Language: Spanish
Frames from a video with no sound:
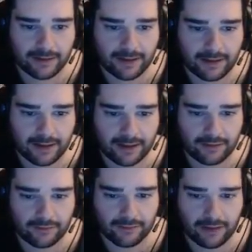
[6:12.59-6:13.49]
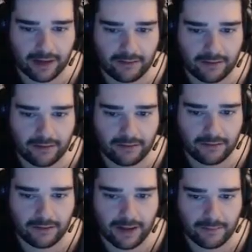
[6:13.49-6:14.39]
Niki, niki, susurrar, roídos,
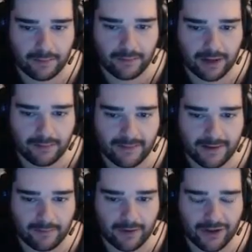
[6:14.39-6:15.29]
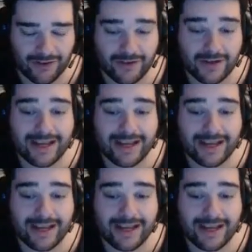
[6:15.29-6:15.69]
rodear, proponer matrimonio.